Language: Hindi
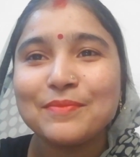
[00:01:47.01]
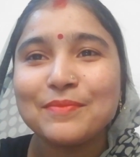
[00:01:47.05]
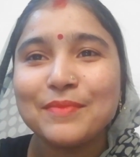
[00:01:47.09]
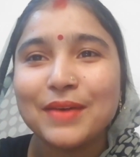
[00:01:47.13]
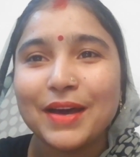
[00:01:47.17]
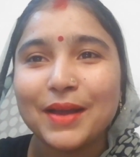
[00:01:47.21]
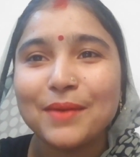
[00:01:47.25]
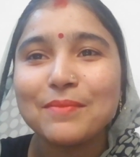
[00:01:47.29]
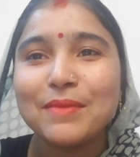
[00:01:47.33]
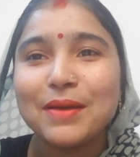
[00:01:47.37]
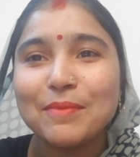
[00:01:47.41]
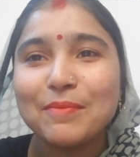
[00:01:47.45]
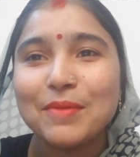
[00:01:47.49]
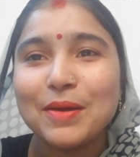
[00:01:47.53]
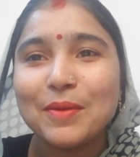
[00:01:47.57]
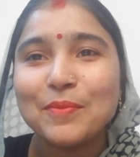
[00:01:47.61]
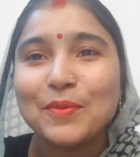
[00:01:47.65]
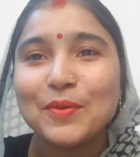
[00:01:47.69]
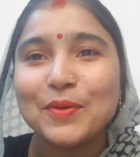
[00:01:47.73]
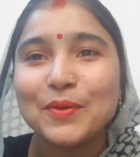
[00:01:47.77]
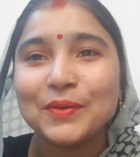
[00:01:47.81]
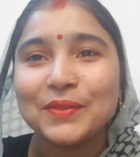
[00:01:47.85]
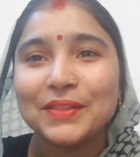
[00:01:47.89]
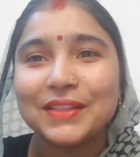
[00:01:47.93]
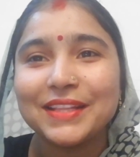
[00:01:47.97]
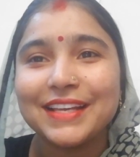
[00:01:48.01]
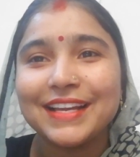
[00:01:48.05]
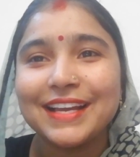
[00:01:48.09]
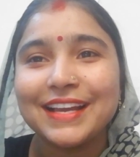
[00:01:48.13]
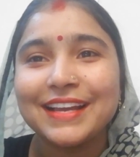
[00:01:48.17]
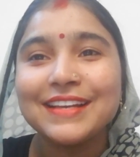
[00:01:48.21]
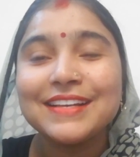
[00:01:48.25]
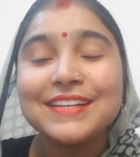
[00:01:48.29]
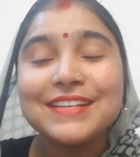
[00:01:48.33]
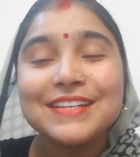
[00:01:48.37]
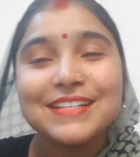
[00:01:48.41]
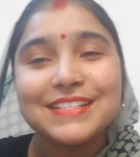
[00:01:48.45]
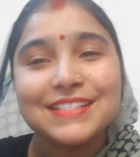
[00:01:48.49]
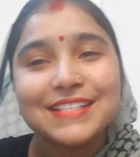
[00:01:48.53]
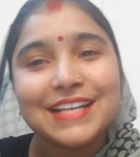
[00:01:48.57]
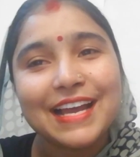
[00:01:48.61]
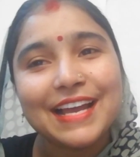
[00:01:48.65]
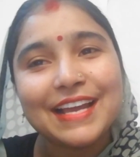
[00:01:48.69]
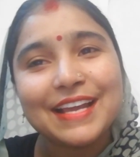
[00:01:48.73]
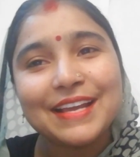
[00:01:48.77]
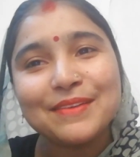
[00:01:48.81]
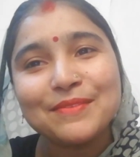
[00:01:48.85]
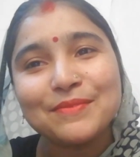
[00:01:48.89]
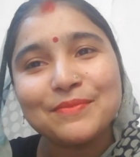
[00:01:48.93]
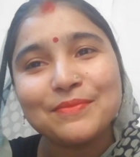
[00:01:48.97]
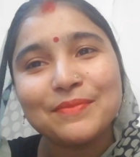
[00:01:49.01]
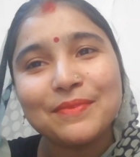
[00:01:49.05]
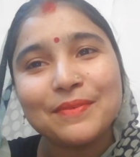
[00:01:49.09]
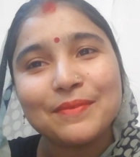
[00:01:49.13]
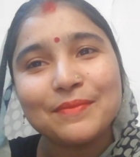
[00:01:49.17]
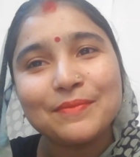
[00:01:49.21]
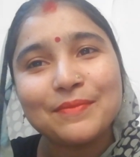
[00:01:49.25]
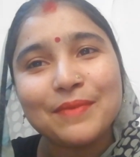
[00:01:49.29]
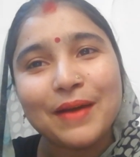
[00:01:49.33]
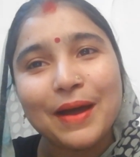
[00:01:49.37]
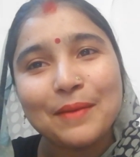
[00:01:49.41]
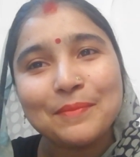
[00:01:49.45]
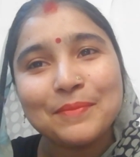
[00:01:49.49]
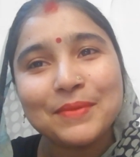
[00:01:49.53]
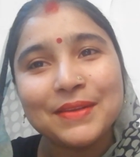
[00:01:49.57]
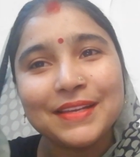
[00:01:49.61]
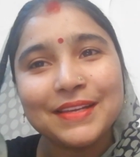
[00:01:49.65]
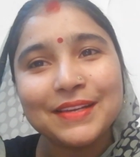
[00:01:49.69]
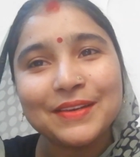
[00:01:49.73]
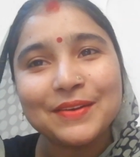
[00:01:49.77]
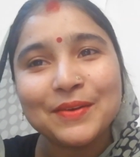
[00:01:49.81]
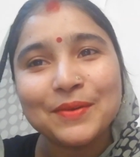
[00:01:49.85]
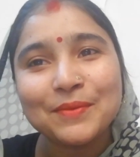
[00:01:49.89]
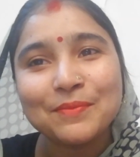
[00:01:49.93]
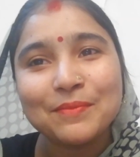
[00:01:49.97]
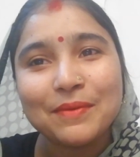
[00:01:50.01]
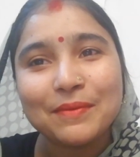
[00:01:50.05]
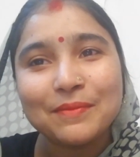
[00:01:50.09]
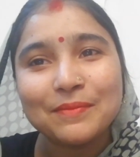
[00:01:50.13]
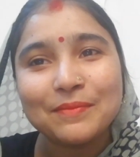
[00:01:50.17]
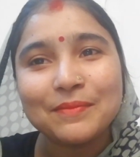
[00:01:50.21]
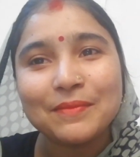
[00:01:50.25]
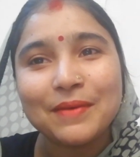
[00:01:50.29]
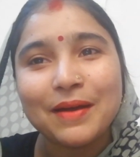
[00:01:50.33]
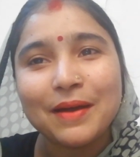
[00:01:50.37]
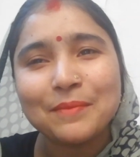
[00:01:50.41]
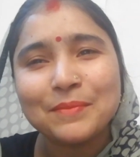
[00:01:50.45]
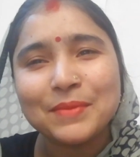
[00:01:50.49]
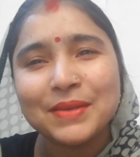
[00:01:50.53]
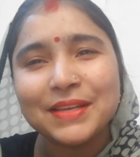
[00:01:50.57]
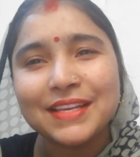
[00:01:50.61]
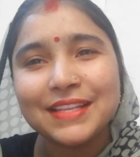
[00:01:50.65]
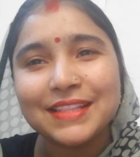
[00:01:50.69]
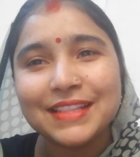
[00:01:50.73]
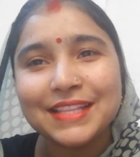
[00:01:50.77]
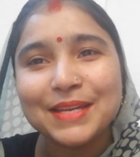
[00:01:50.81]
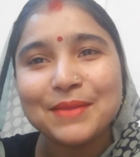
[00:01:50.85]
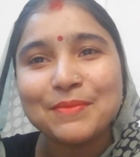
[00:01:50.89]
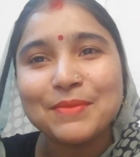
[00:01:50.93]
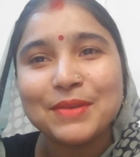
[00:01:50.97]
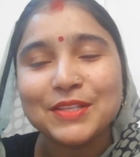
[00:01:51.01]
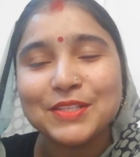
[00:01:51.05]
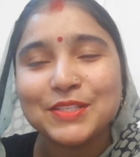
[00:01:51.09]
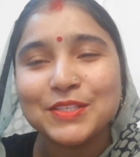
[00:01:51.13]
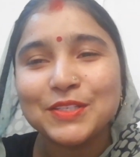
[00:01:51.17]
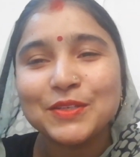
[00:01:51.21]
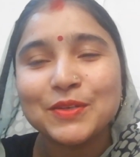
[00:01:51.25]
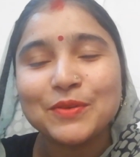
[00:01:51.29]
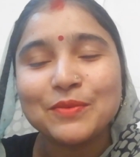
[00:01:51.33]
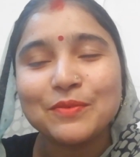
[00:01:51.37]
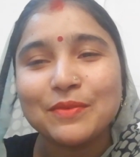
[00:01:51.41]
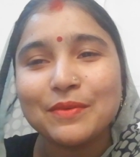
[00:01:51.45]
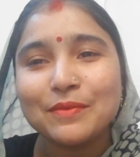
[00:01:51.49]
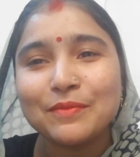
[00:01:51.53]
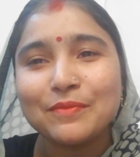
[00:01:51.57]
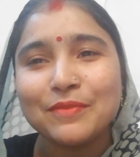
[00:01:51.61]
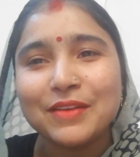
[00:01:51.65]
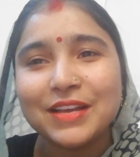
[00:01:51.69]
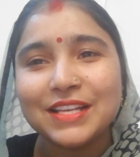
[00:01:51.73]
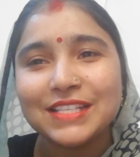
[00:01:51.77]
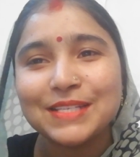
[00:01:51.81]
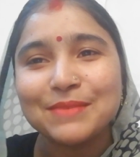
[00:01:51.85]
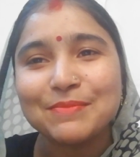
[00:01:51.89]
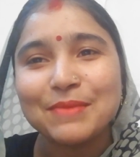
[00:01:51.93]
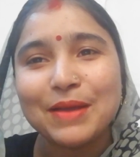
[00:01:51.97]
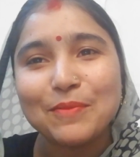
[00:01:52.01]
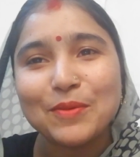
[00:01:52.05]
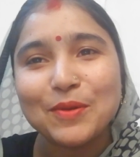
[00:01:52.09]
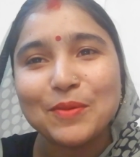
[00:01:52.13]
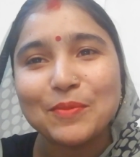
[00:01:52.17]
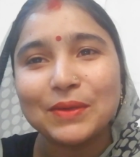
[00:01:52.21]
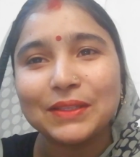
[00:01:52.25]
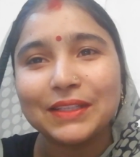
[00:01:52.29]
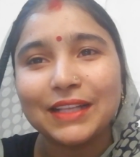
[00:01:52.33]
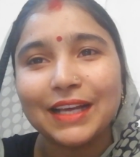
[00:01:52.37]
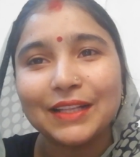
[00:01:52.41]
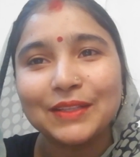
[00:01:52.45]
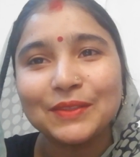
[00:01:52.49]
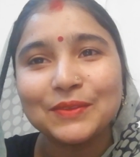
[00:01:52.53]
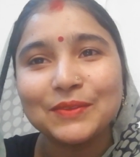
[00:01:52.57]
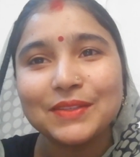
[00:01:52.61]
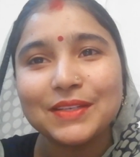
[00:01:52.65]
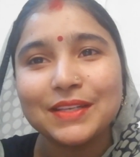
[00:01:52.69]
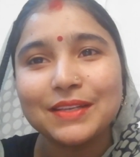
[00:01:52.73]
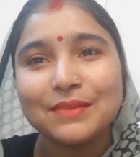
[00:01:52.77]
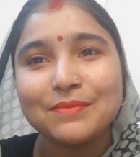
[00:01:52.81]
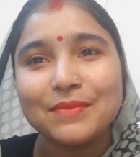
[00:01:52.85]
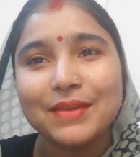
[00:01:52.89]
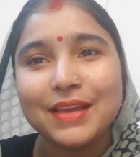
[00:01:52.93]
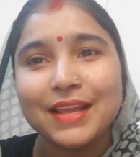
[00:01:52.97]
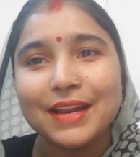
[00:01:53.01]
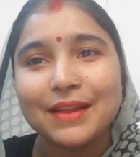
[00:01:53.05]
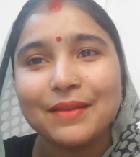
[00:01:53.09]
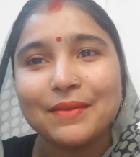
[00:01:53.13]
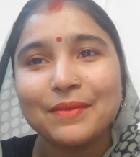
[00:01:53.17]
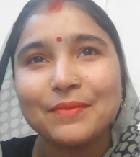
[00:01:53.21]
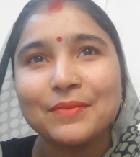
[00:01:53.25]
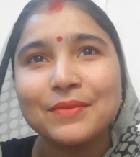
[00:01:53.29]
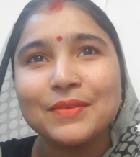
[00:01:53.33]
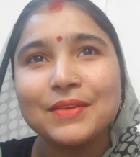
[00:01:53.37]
हर माँ बाप को होती है चाहे भाभी और मामी कितनी भी अच्छी हों वैसे मैं आपको बता दूं कि मेरे